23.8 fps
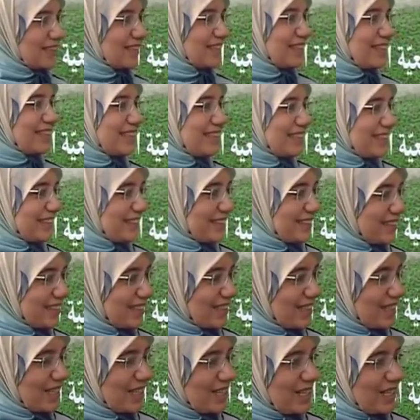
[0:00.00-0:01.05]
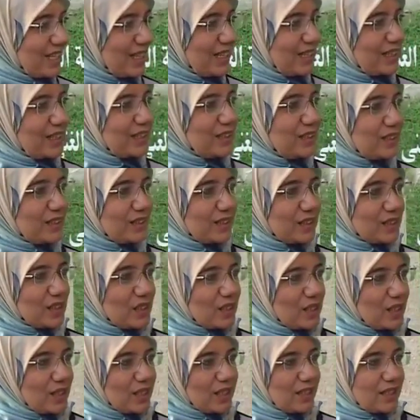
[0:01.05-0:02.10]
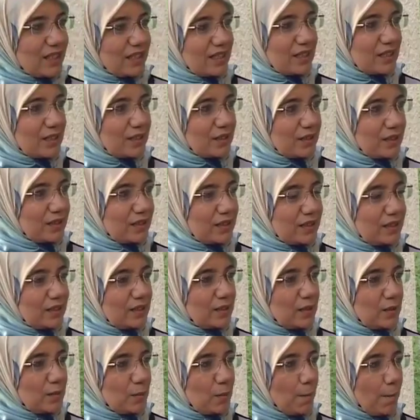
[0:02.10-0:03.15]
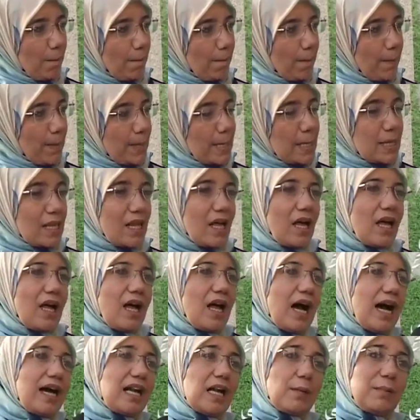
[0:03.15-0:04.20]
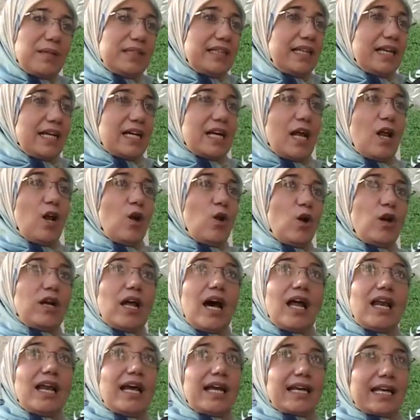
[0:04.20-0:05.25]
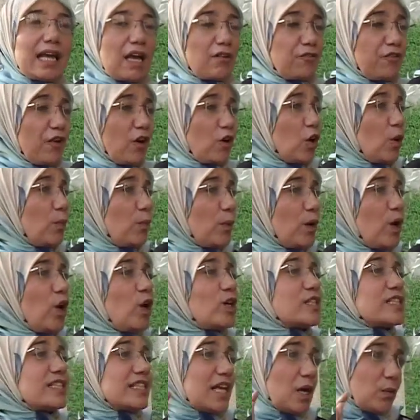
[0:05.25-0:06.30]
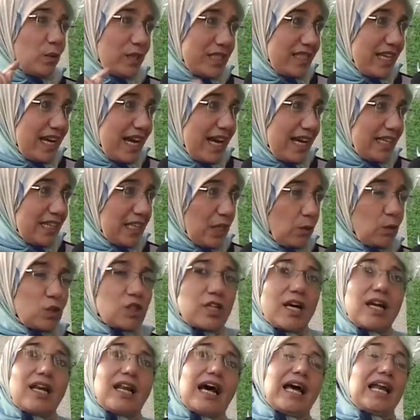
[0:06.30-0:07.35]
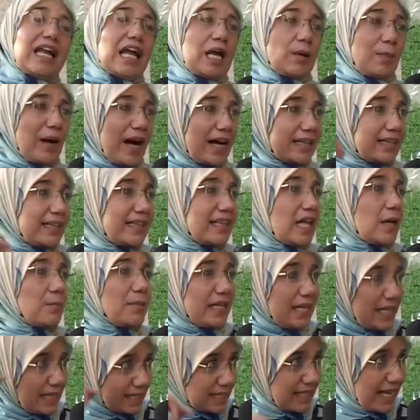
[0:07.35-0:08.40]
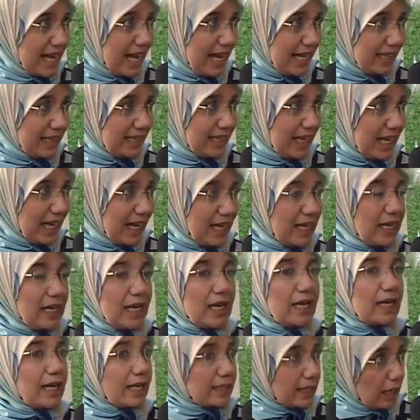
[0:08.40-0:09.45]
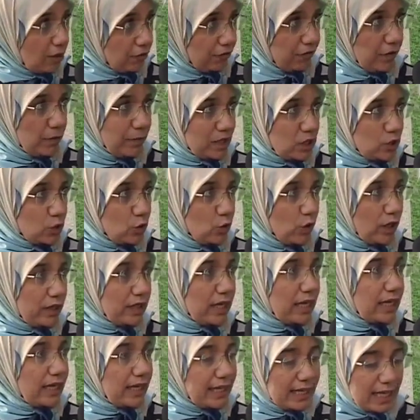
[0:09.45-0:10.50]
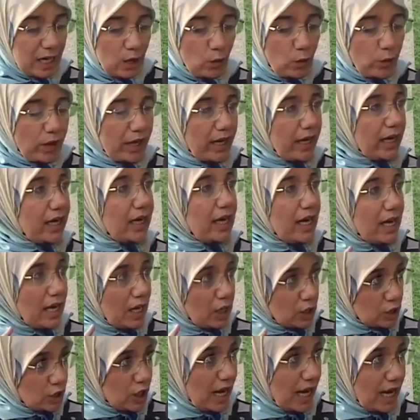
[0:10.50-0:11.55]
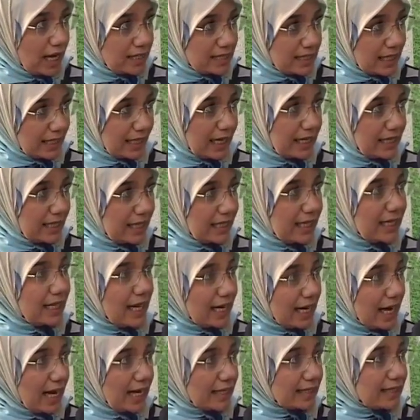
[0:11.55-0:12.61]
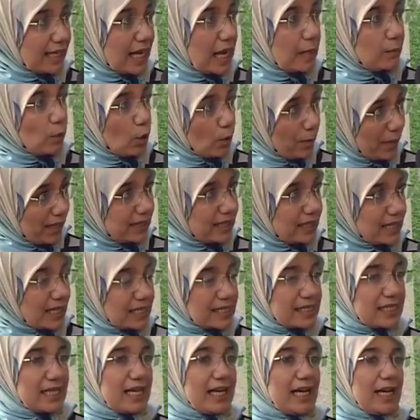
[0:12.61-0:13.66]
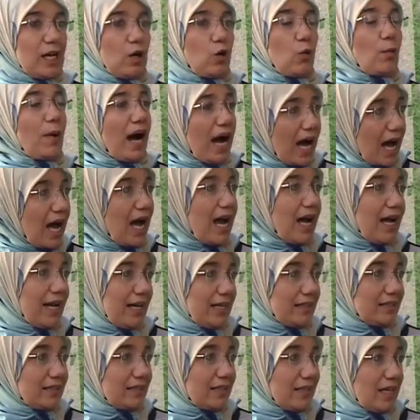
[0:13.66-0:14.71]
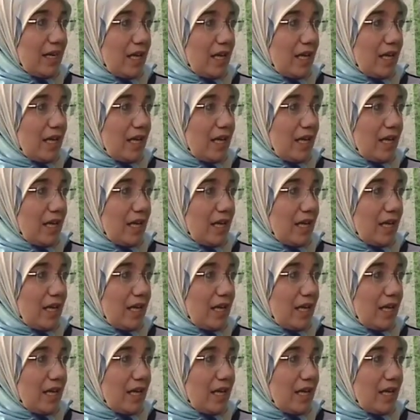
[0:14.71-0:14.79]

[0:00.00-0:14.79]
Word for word: للناس اللي عم عم بيقدموا لكم ويساعدوكم بهيدي الجمعيه انا بدي اقول لهم الله يكافئكم بالحسنى والزياده وان شاء الله الله يبعث لنا مين يساعدنا لنكفي مشروعنا اللي هو شقق سكنيه للايتام ومدرسه ومعاهد